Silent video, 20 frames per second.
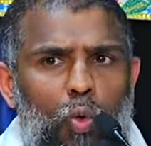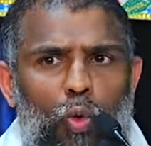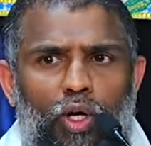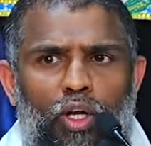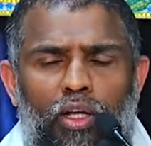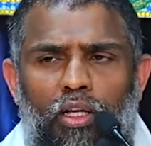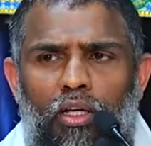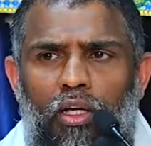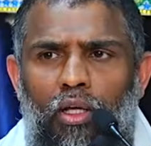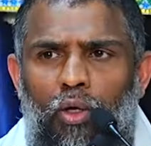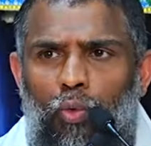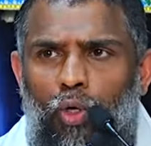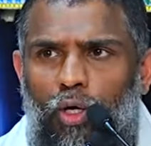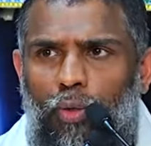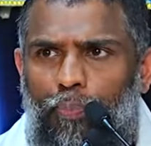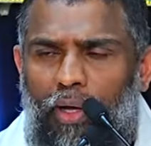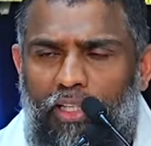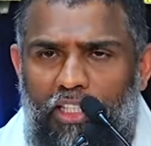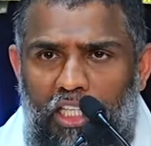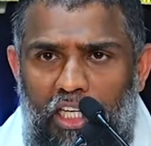ஒரு ஒரு
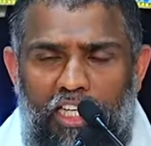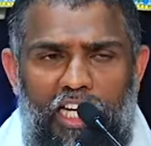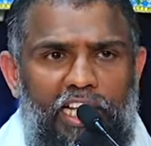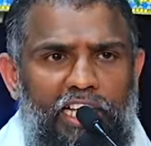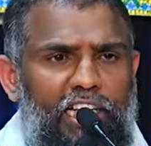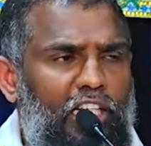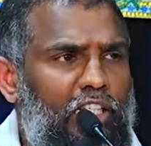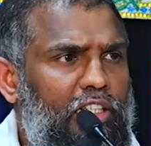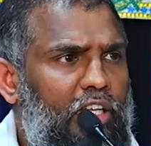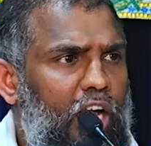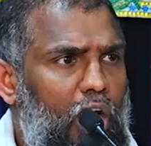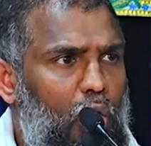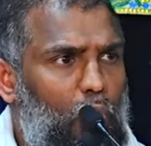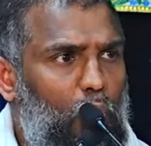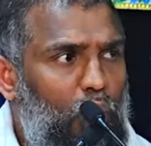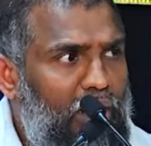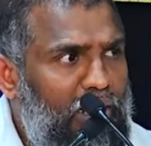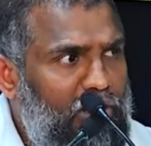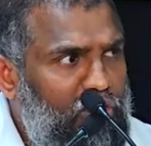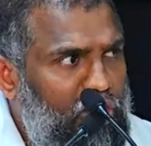பதில் கிடைக்கிறதுக்காக
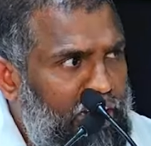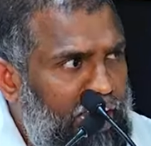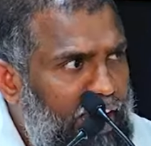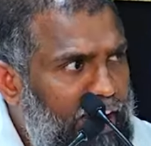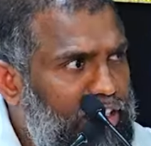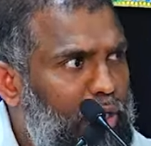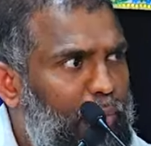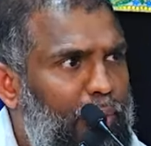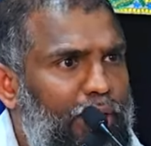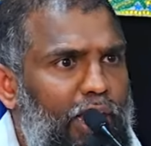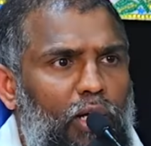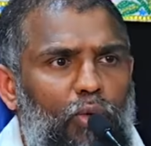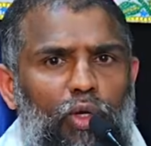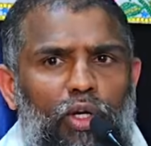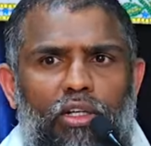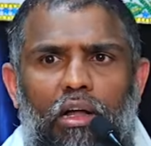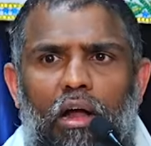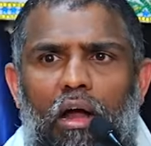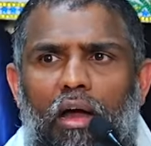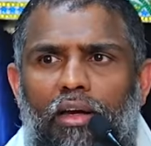உலகத்துக்கு ஏற்றபடியான
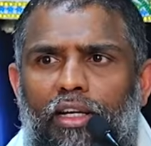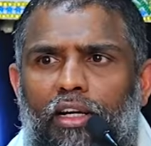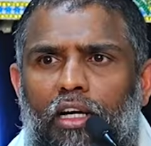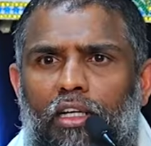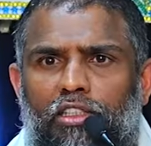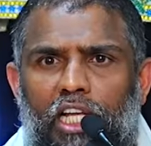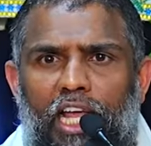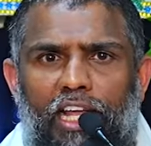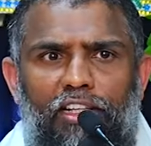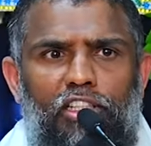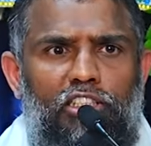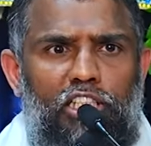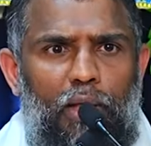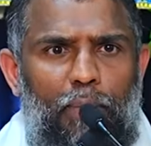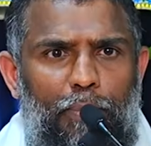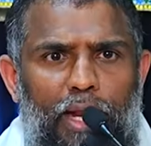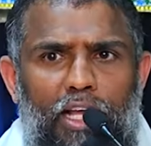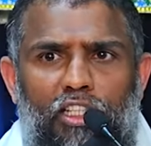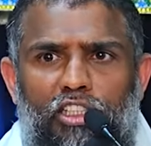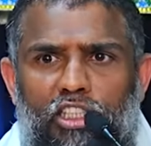ஒரு காரியங்களை செய்து
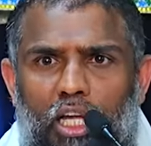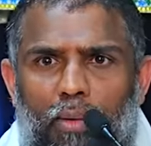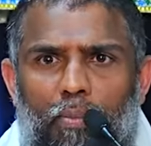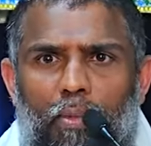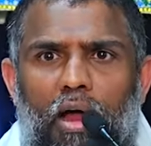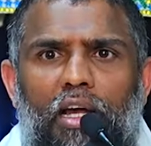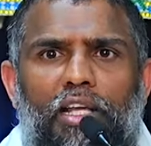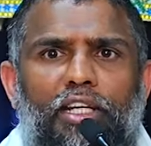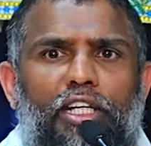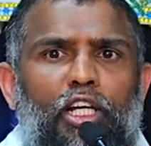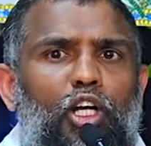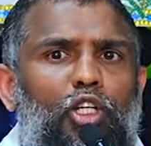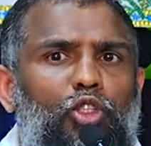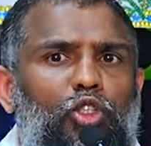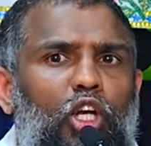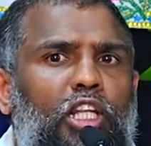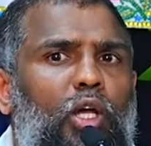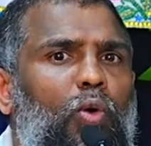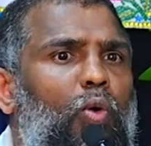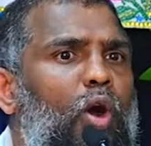எப்படியா சமாளிக்கணும்னு
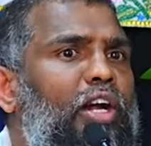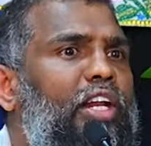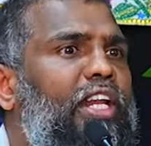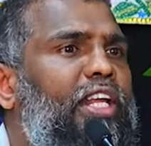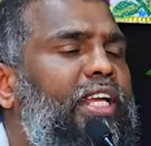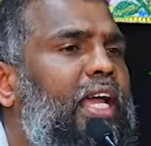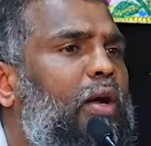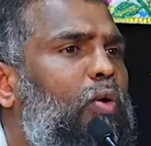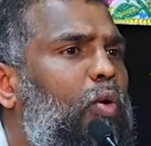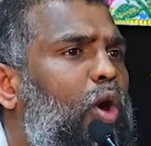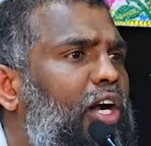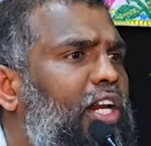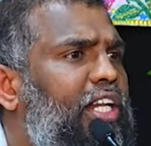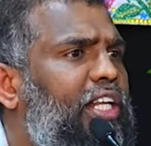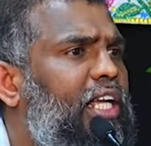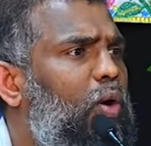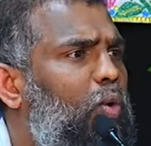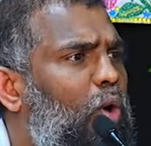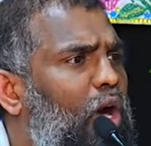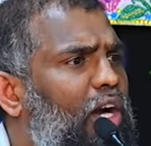சொல்லி தான் ஓடுறீங்க
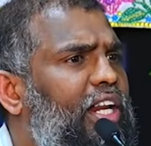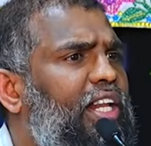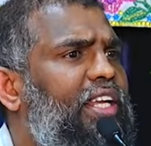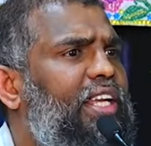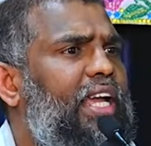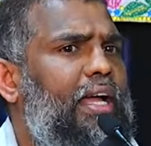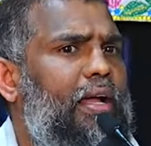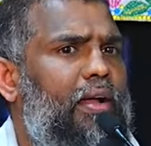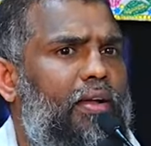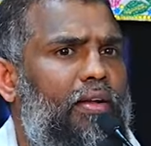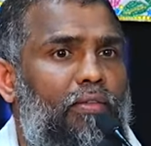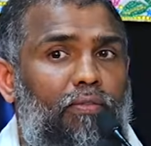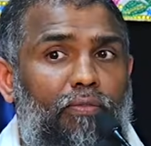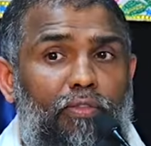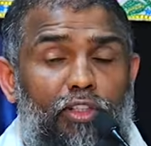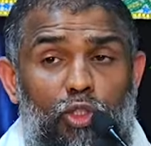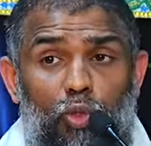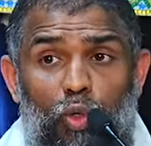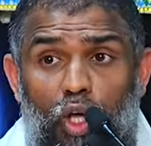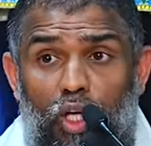ஓடுறீங்க ஓடுறீங்க
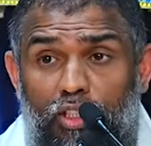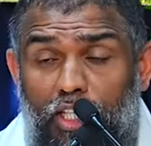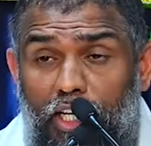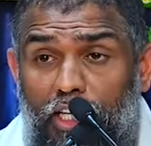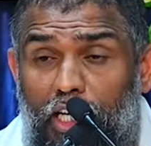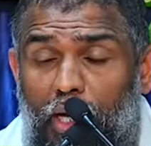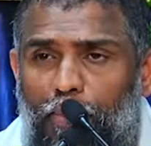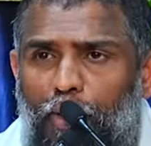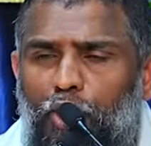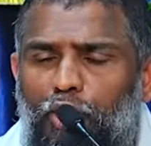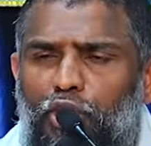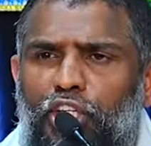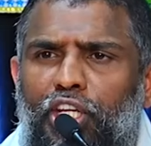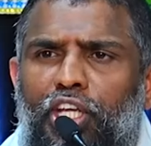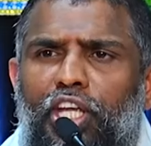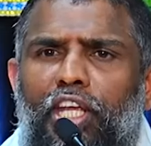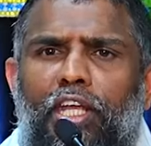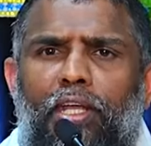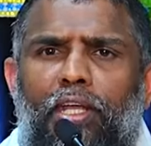விசுவாசம் எங்க போச்சு